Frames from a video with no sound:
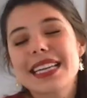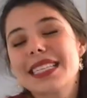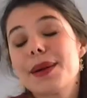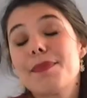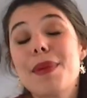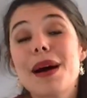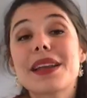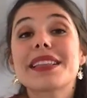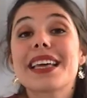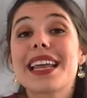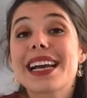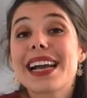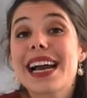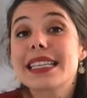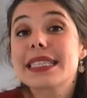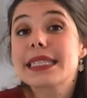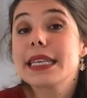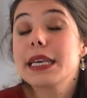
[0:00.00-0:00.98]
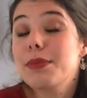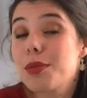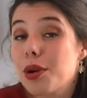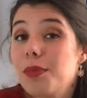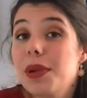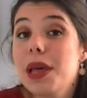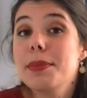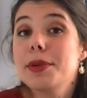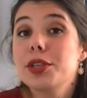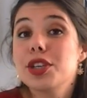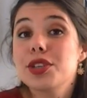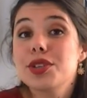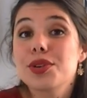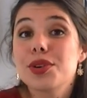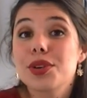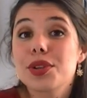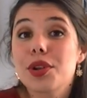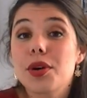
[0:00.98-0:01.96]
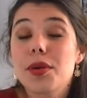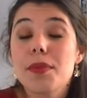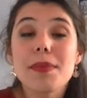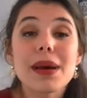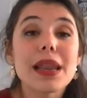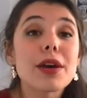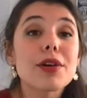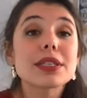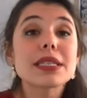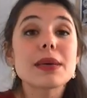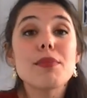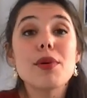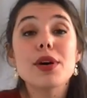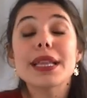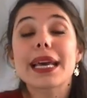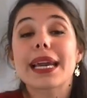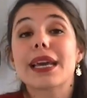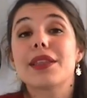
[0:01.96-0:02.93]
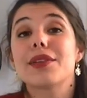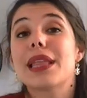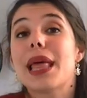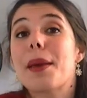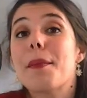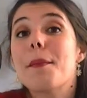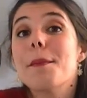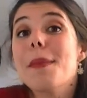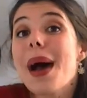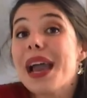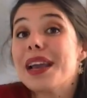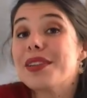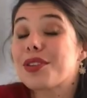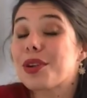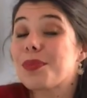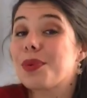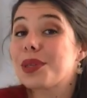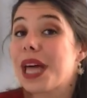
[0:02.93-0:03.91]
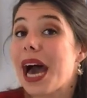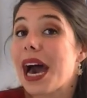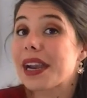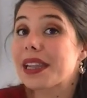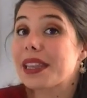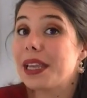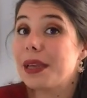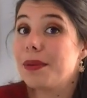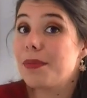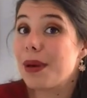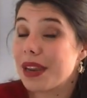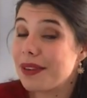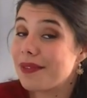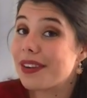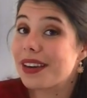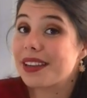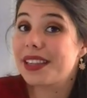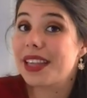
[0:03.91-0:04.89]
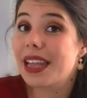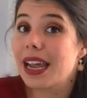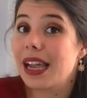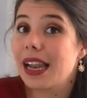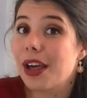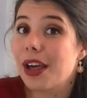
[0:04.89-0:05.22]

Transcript: a parte ragazzi, i problemi ci sono, ma la cosa buona è che non è mai troppo tardi per invertire la